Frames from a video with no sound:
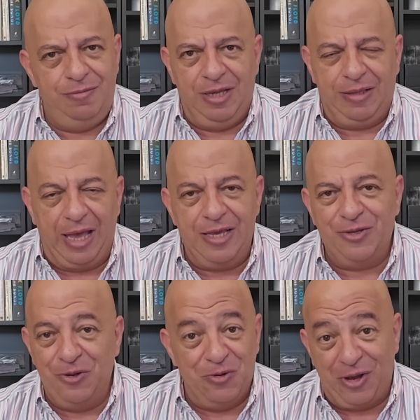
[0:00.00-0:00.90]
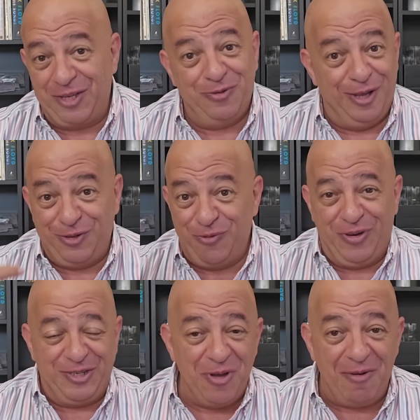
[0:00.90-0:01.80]
detalles, no, no creas que es una
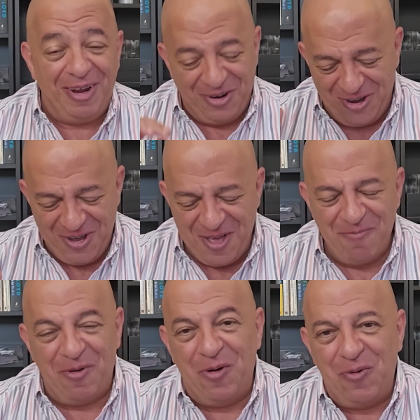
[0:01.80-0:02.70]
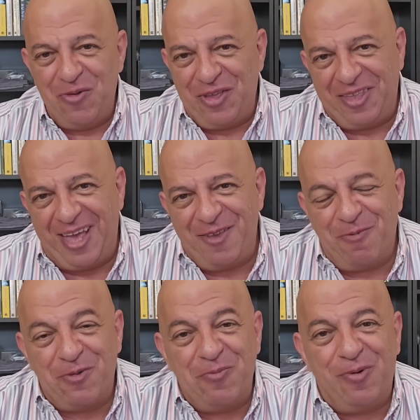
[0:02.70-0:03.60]
Surface nueva, no, pero unos detalles
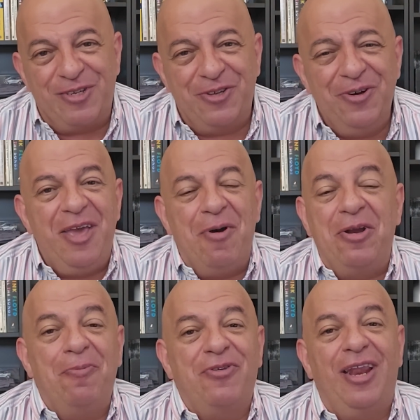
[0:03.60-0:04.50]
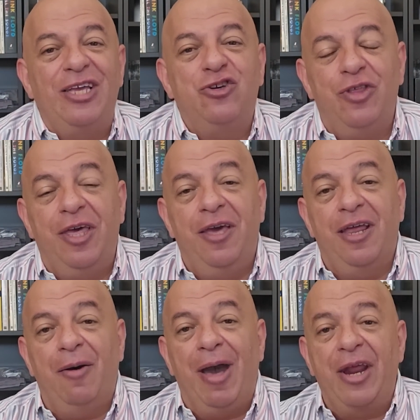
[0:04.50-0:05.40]
por supuesto. Y bueno, pues el hecho de
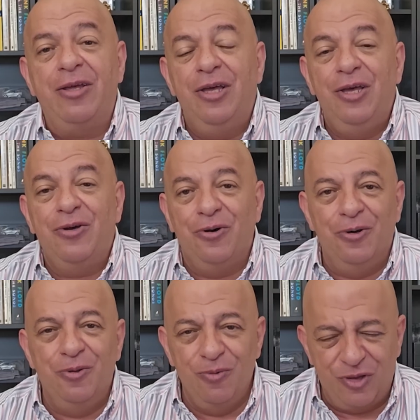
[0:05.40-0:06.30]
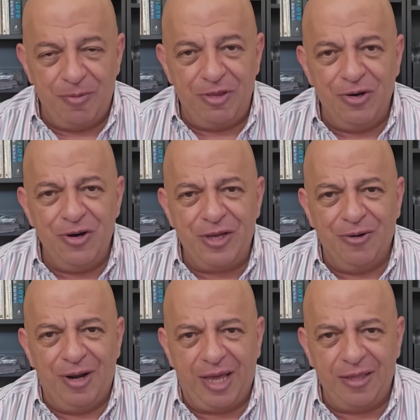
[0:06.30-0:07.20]
grabar con un servidor y
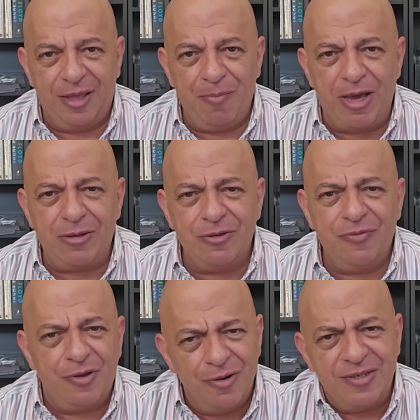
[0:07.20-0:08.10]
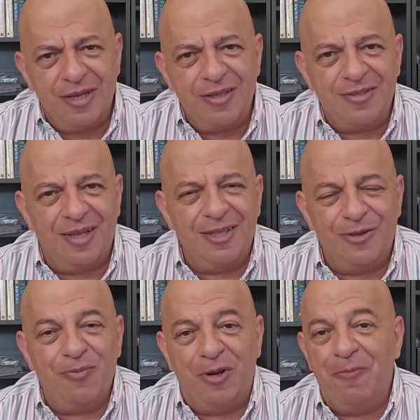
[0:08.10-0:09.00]
con la gente de Microsoft. Creo que está interesante.
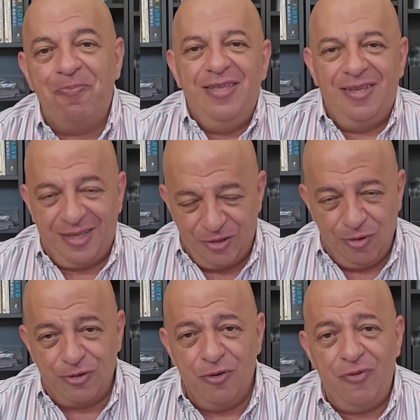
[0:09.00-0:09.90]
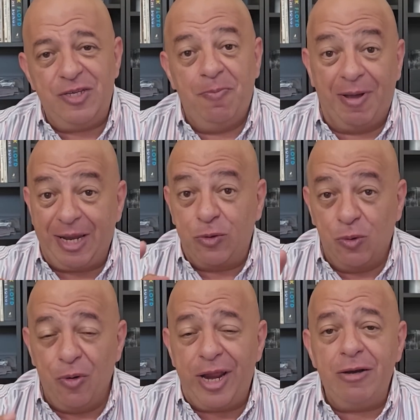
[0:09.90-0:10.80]
Entonces, bueno, si tienes una Surface, manda tu
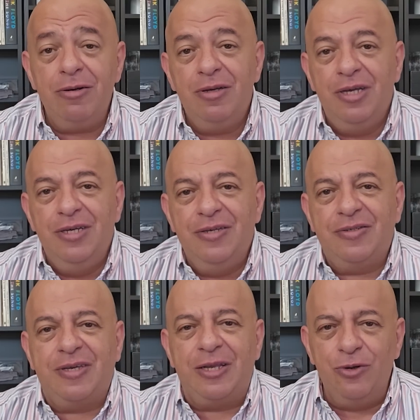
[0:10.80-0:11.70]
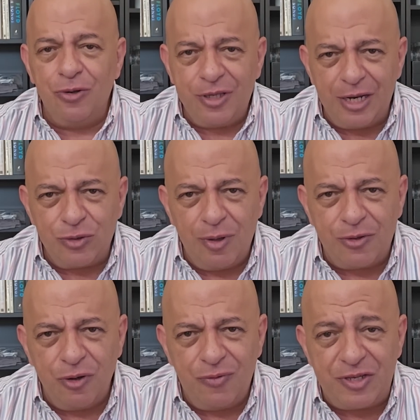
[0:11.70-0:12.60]
correo. Si no tienes una
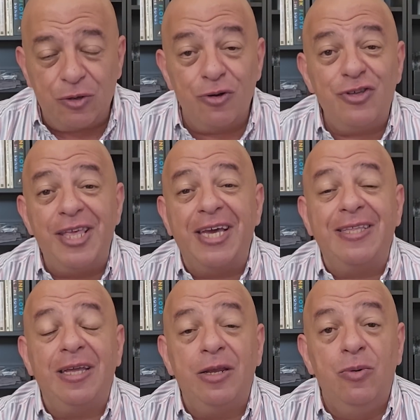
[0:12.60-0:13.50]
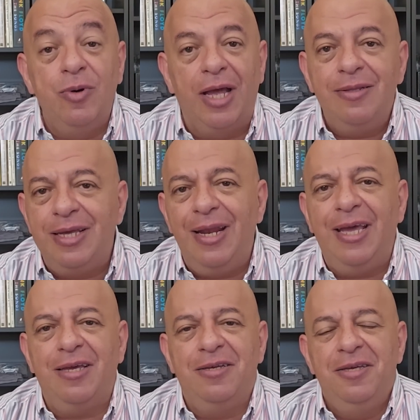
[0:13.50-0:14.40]
Surface y conoces a alguien que tiene una,
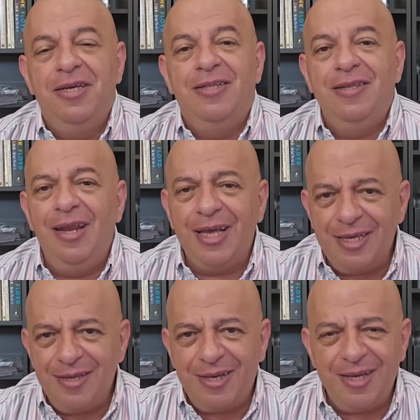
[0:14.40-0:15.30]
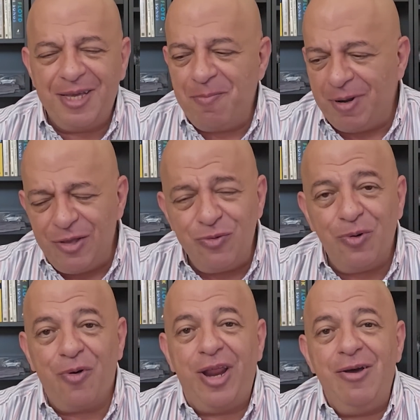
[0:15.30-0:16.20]
dile, dile que, que mande su
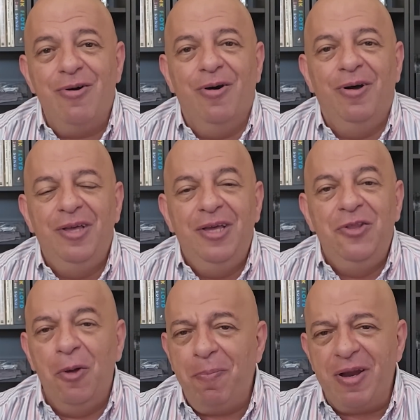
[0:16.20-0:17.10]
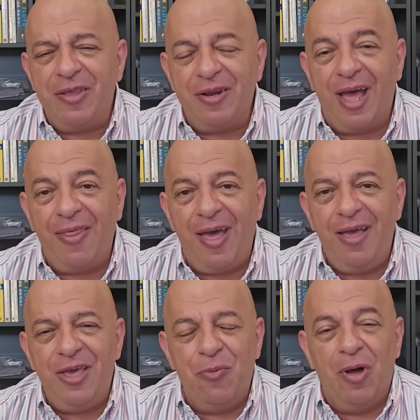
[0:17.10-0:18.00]
correo. No pierde nada,
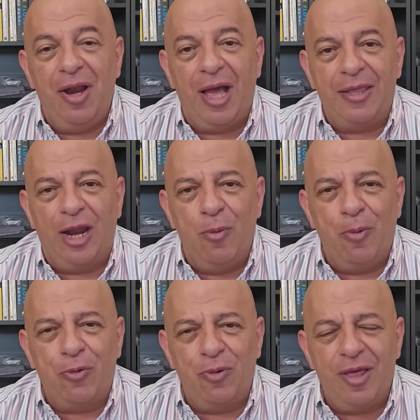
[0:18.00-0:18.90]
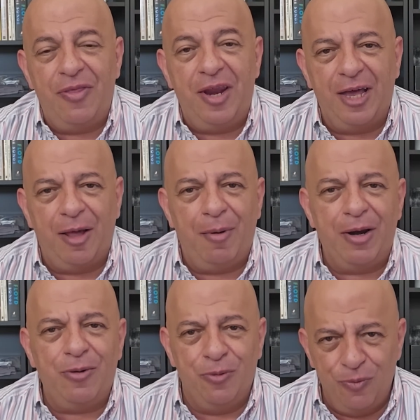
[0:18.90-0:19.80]
igual gana la oportunidad de ir a
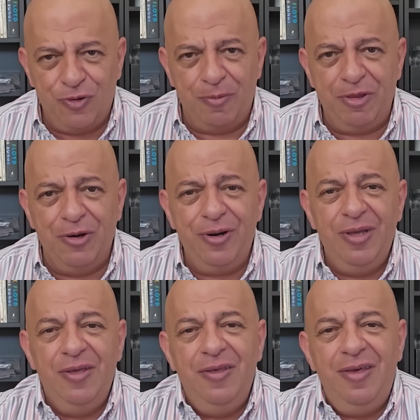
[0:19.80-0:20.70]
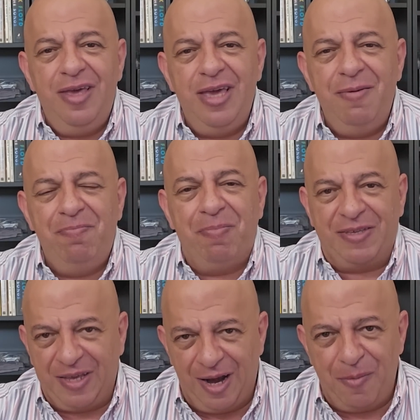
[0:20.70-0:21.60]
grabar con un servidor y
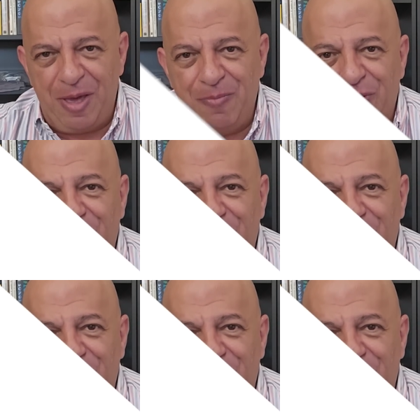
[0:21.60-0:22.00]
pasarla bien, por